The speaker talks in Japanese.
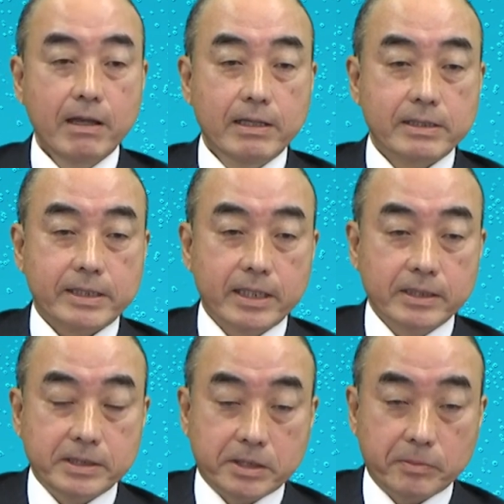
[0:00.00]
さら
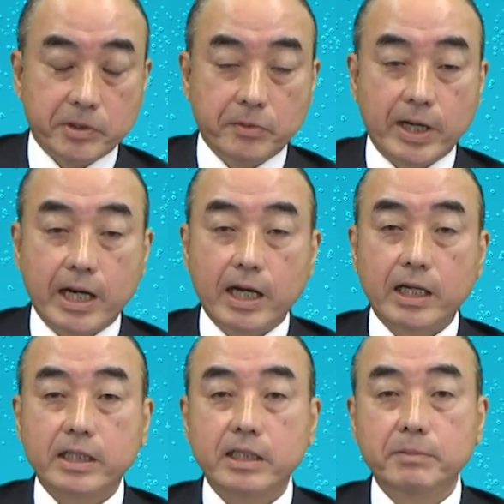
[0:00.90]
に背骨は
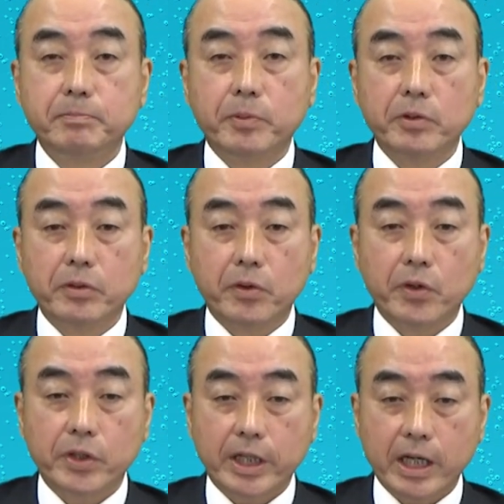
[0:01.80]
一本
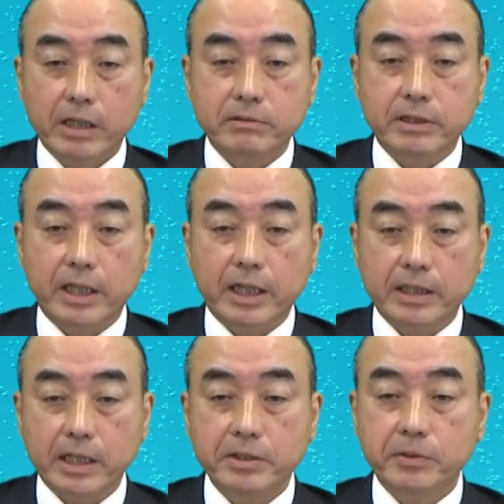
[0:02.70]
の長くて
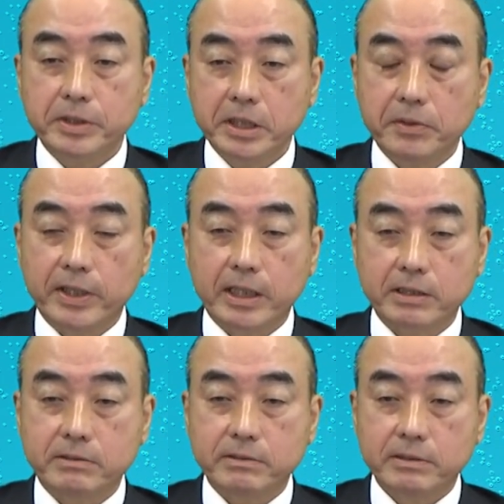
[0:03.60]
硬い骨ではな
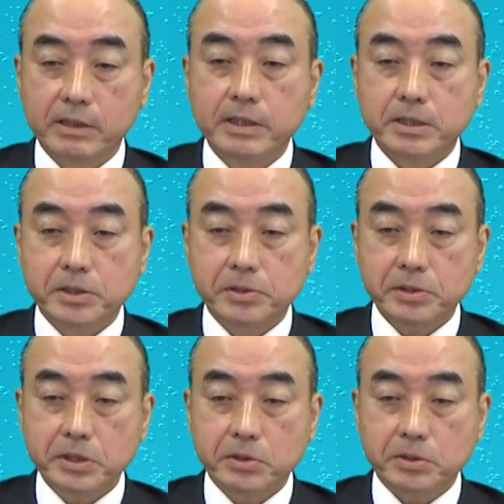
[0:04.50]
く、
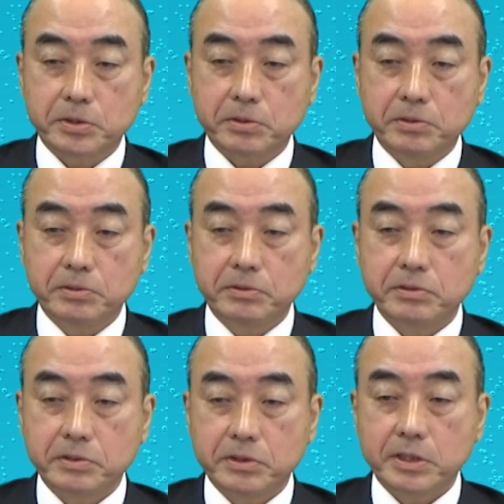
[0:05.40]
椎骨とい
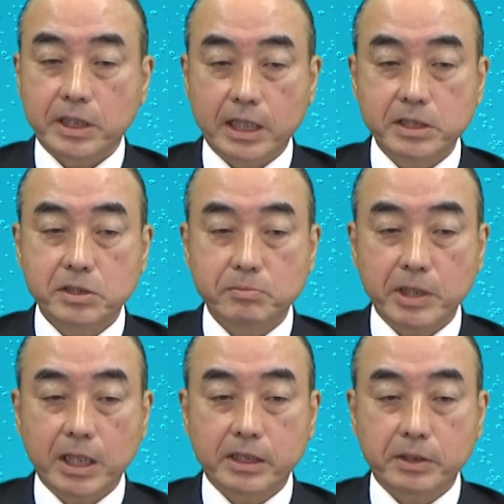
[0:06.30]
う缶詰
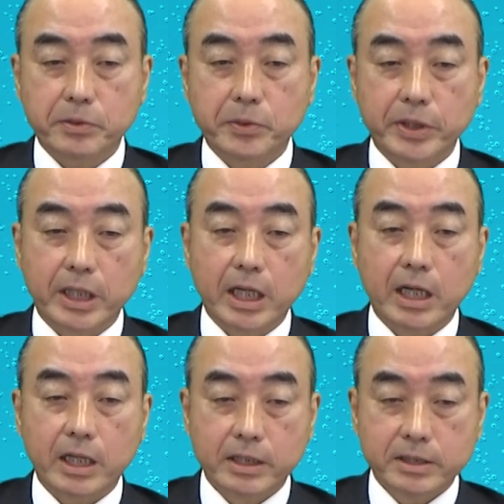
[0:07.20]
型の骨
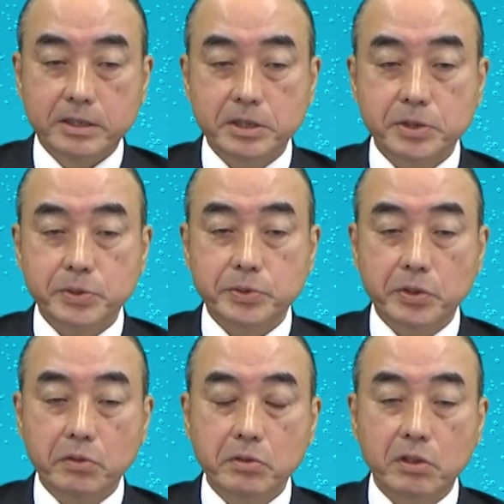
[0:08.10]
が
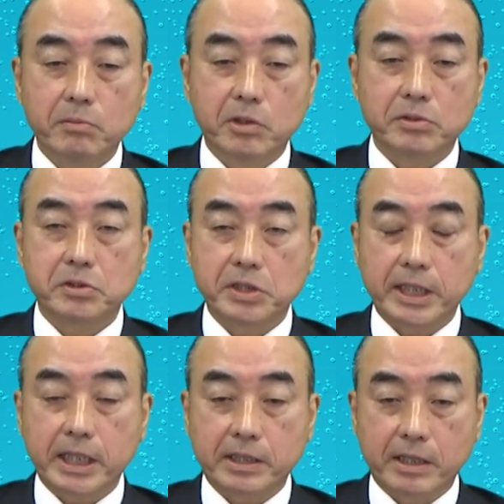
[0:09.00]
24個も連
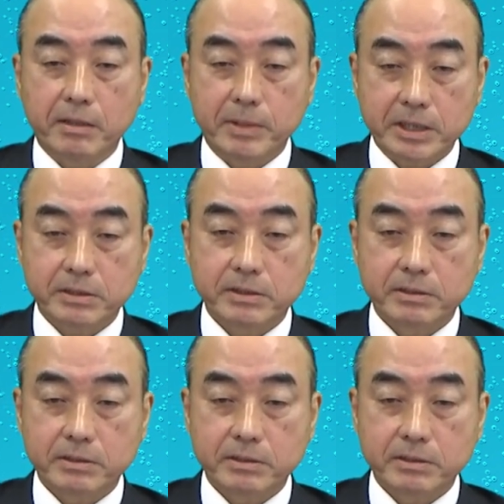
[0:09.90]
なっています。